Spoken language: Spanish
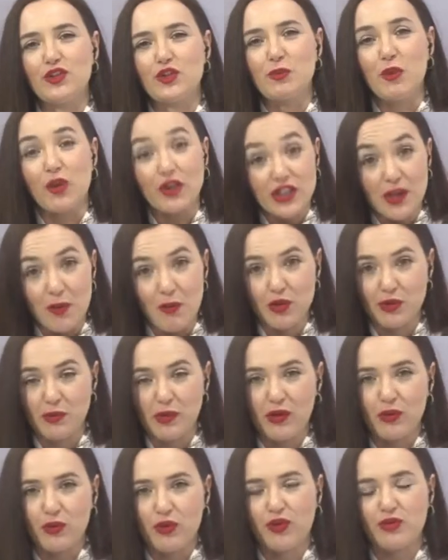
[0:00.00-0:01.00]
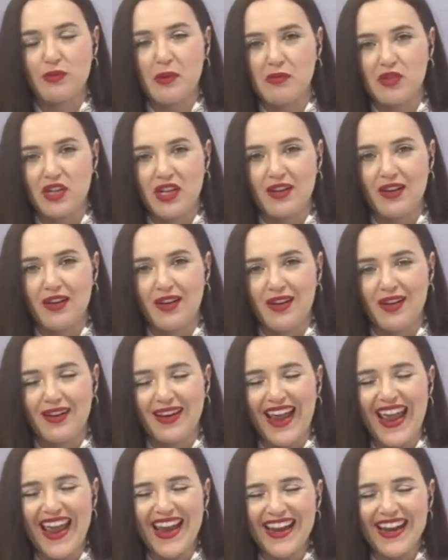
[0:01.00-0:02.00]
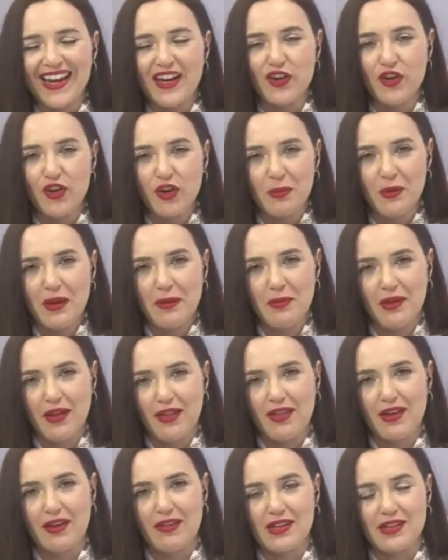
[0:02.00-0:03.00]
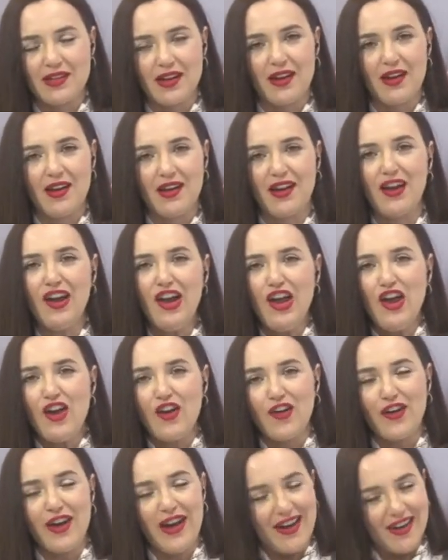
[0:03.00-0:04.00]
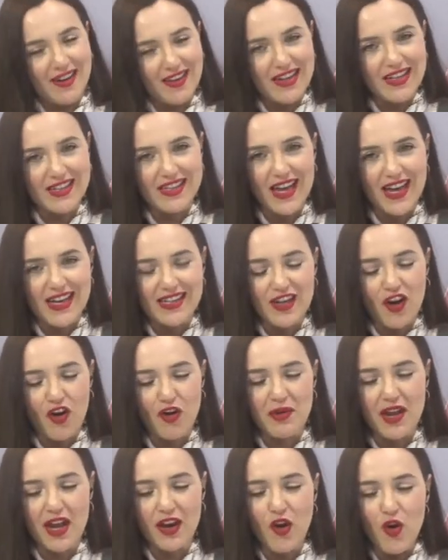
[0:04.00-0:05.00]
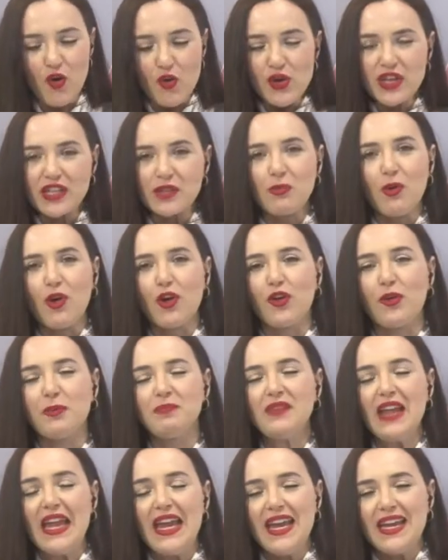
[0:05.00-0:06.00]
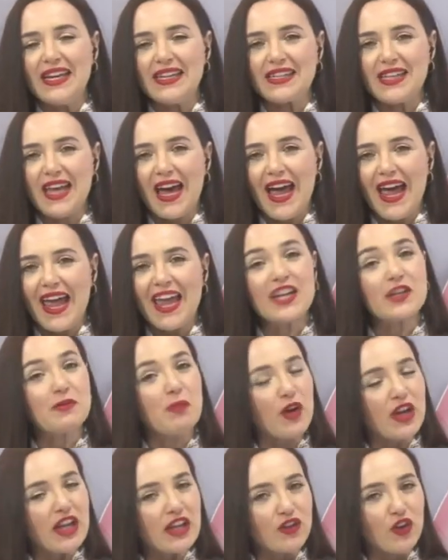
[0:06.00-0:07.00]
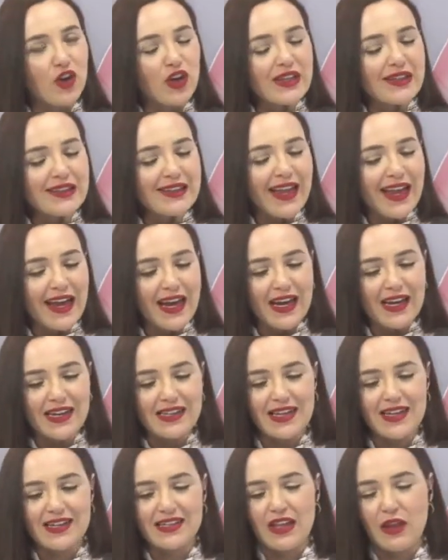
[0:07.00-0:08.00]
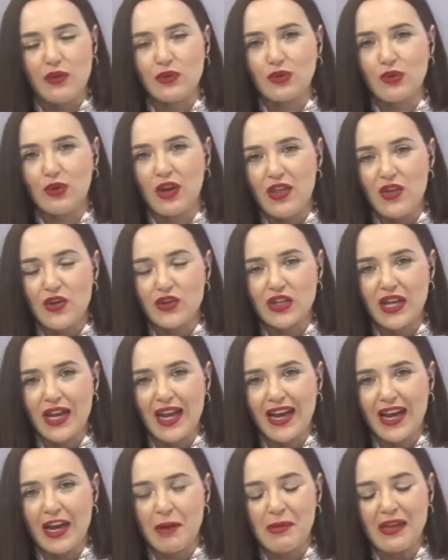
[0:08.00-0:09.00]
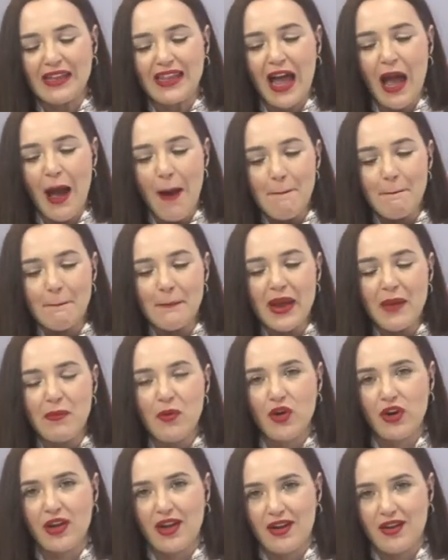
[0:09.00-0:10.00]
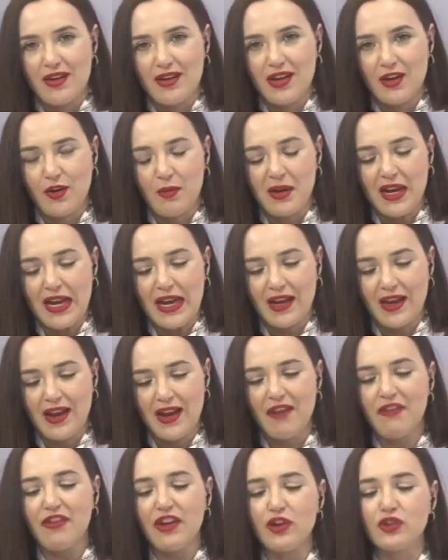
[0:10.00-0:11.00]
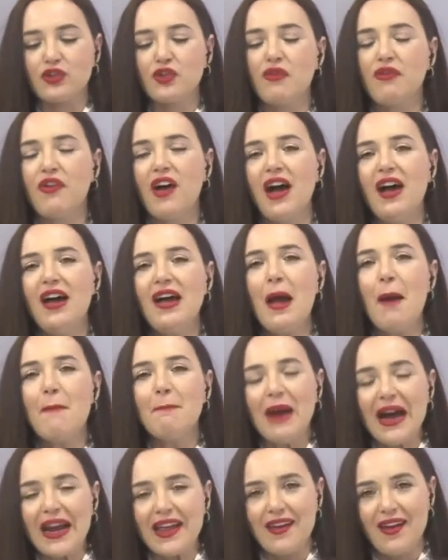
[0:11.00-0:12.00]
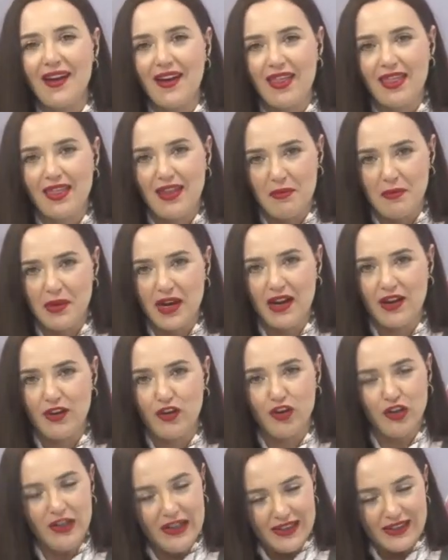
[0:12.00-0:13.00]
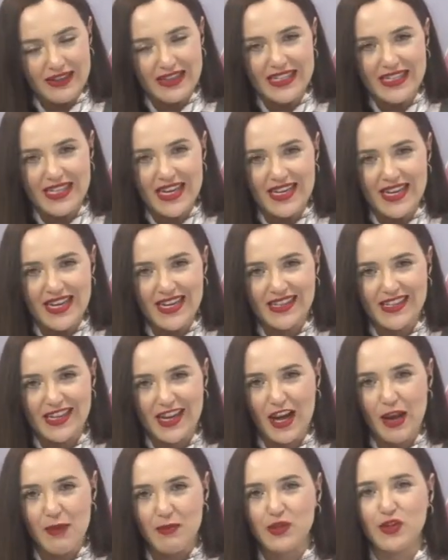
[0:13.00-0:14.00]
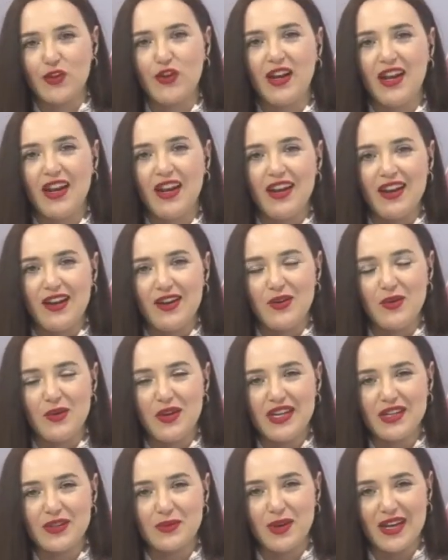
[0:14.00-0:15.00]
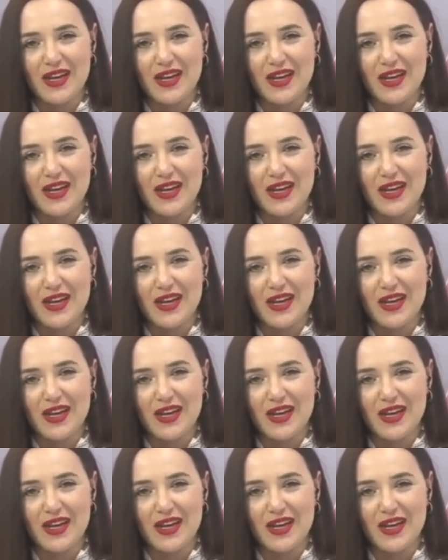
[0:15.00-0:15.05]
los próximos minutos vamos a tener el enorme placer de charlar con el artista segoviano Luis Moro. Está exponiendo en Texas, en Estados Unidos, la carpeta Memoria en homenaje a la filósofa María Zambrano. Desde allí charlamos con él. Luis,